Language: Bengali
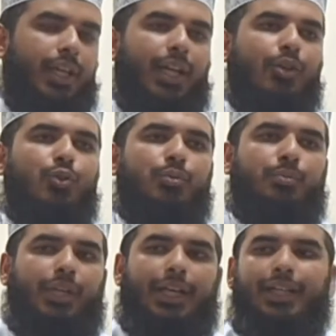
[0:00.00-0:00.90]
লাকুম
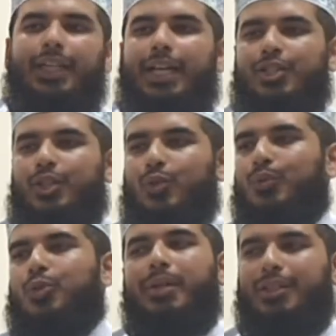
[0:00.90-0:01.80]
আজলিকুম
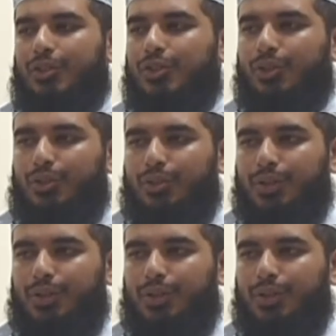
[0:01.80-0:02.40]
তোমাদের জন্য